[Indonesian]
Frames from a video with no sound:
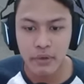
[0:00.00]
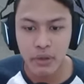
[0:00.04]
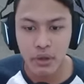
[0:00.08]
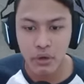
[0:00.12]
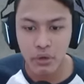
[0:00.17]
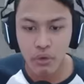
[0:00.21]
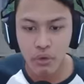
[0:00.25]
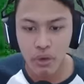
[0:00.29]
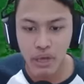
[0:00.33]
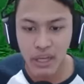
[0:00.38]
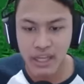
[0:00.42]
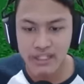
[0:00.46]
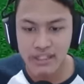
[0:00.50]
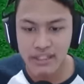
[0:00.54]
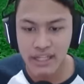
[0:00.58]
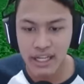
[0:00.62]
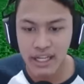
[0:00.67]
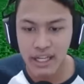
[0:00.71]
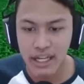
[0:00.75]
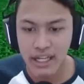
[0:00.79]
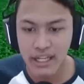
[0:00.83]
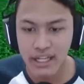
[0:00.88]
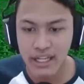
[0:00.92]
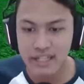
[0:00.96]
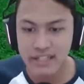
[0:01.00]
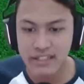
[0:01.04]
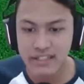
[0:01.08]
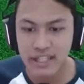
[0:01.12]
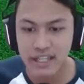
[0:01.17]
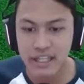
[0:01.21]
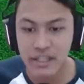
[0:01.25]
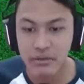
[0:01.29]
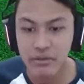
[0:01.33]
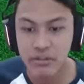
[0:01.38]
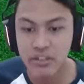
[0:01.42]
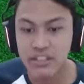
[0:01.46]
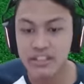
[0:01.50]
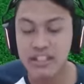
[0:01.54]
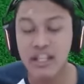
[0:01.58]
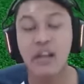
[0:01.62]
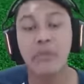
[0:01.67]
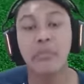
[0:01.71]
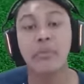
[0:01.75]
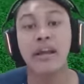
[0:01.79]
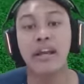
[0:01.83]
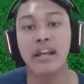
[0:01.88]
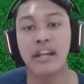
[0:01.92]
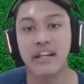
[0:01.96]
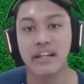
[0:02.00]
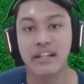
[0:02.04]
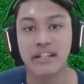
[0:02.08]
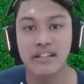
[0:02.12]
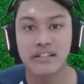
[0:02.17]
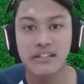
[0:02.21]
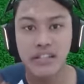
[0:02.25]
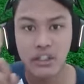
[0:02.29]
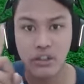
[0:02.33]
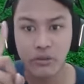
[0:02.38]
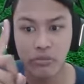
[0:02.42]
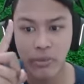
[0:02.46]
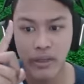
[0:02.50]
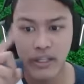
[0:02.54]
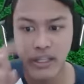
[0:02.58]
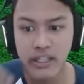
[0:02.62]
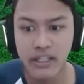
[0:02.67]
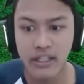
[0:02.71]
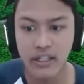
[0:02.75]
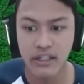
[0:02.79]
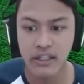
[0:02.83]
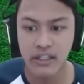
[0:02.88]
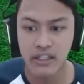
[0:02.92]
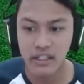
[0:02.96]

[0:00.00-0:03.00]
gua sekarang resnya itu udah Sakmen, satu player.